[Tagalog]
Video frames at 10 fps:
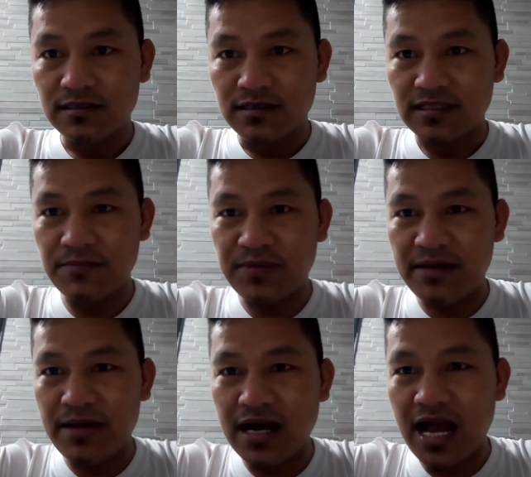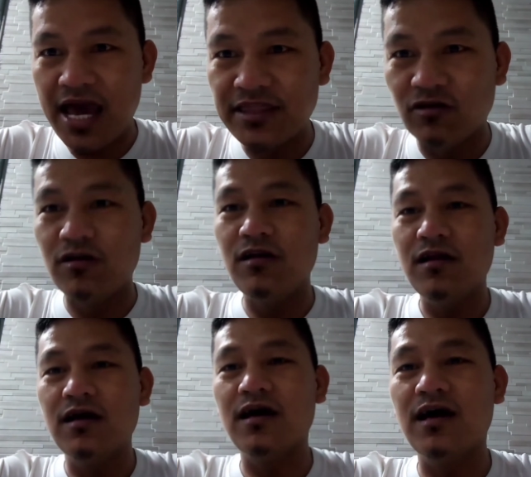Siyempre mga ka-idol,
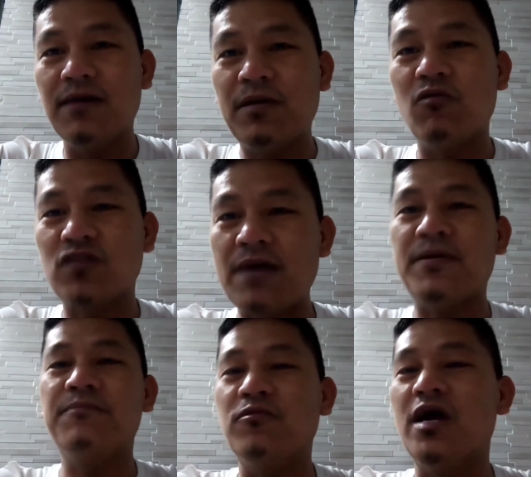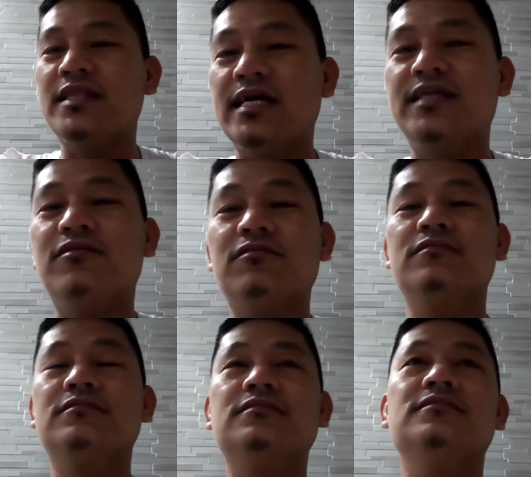uh, pag-usapan po natin yung
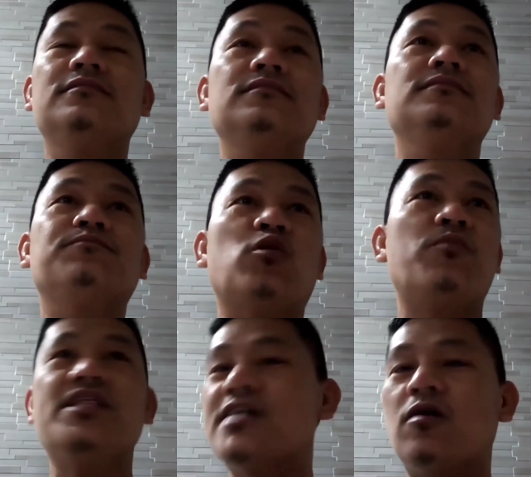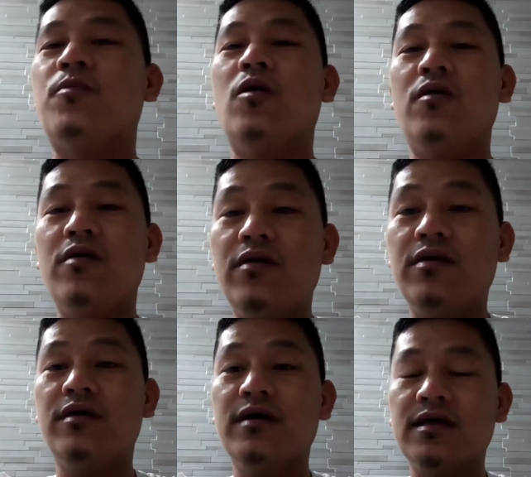probinsya ko po.
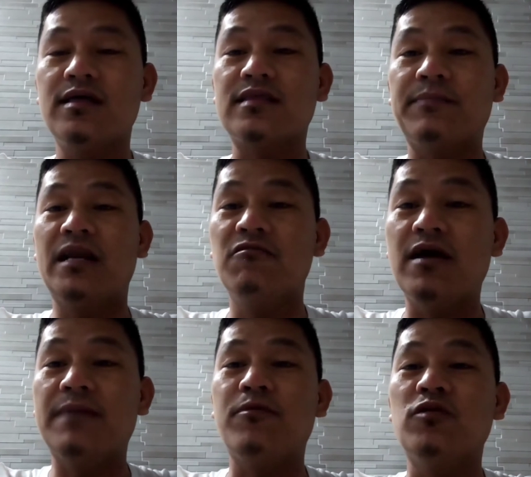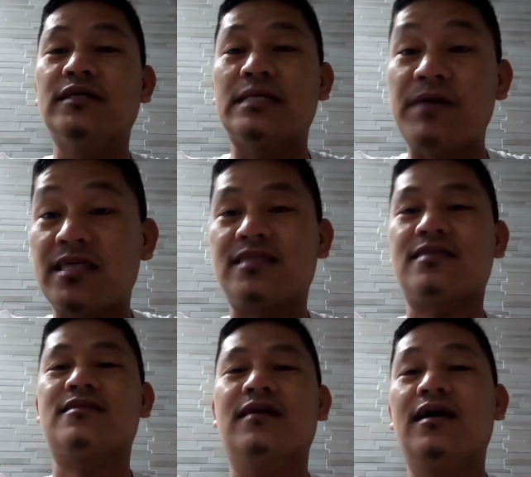Sa Manwa na po ng
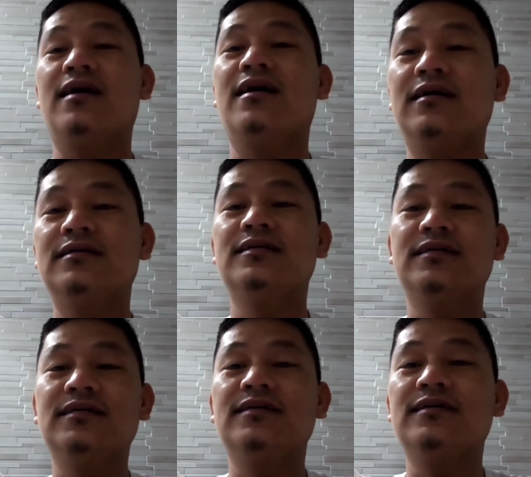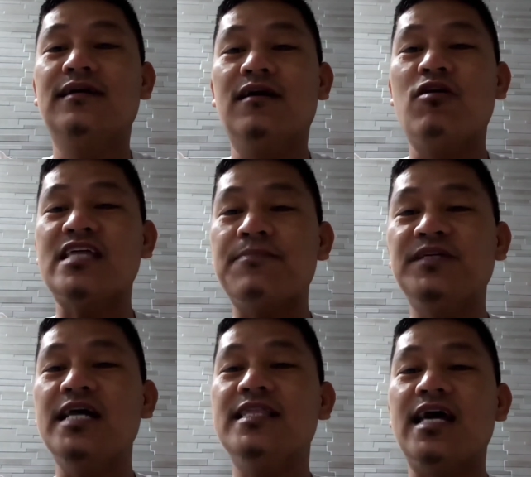Tapas. Uh, Uh, what's up
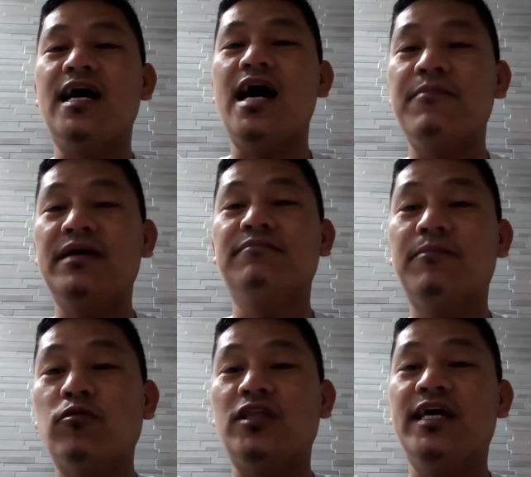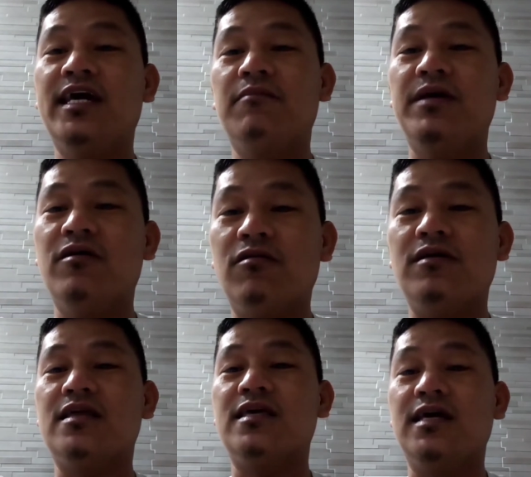dyan sa aming mabutihing mayor
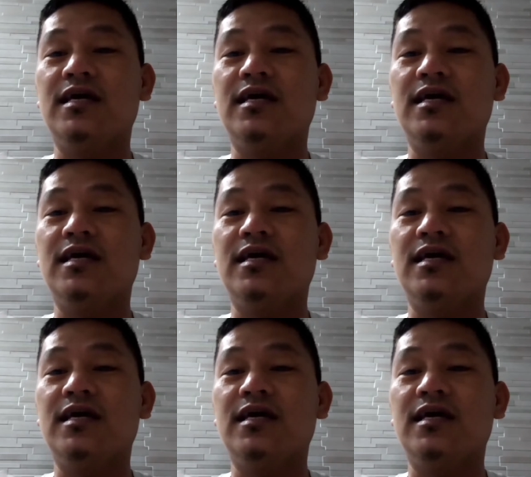nga si